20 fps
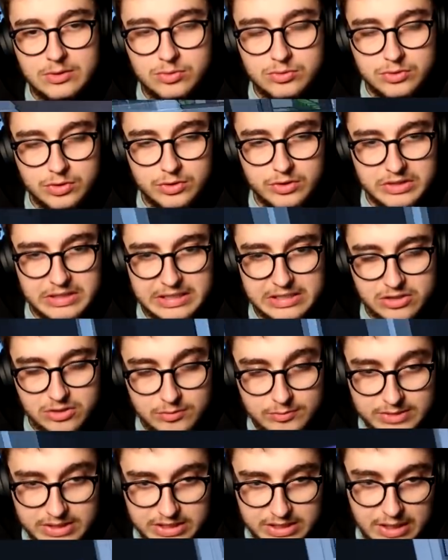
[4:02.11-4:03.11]
tout le temps dans ta
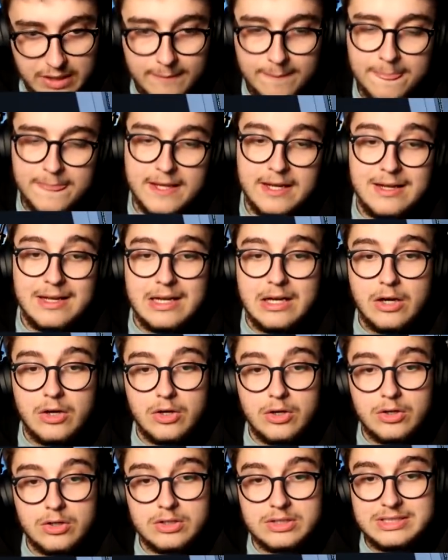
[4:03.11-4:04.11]
chambre déjà.
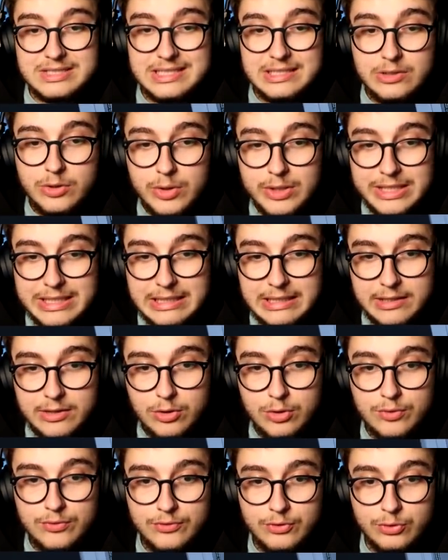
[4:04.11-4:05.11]
Diego, il est
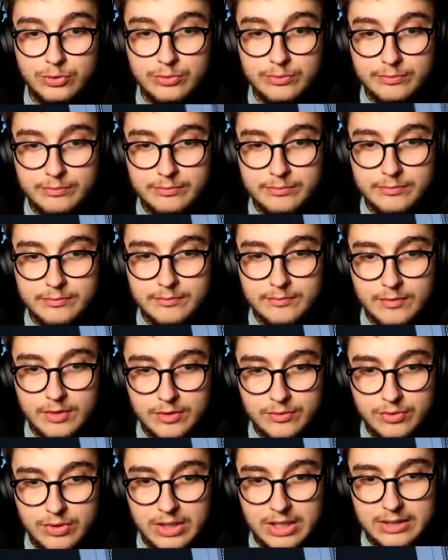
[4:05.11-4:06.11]
revenu.
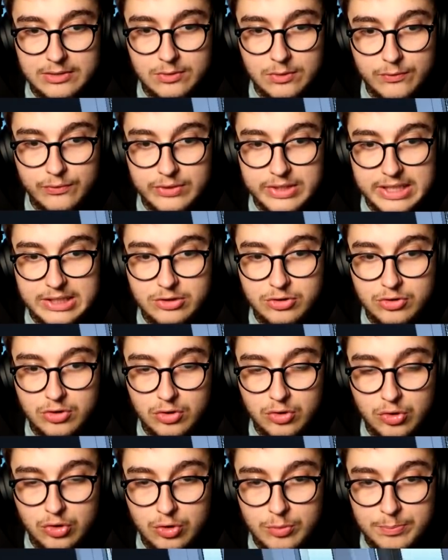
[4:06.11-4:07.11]
Voilà, donc faudrait que tu
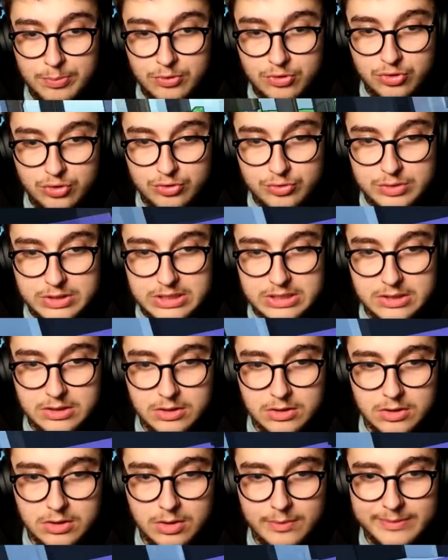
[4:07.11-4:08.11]
t'en occupes aujourd'hui.
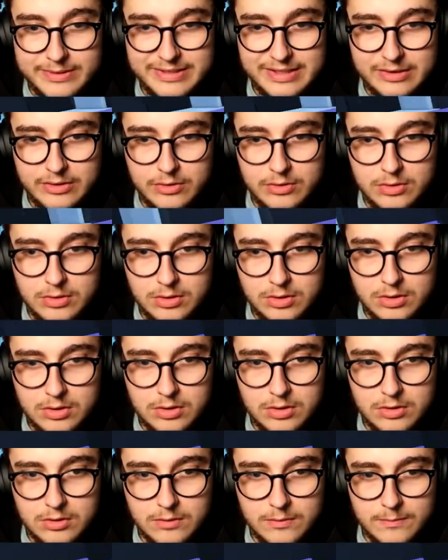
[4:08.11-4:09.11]
Comment ça, non
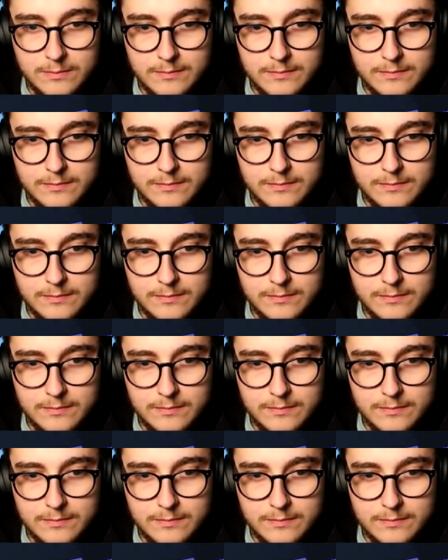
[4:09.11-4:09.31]
bah c'est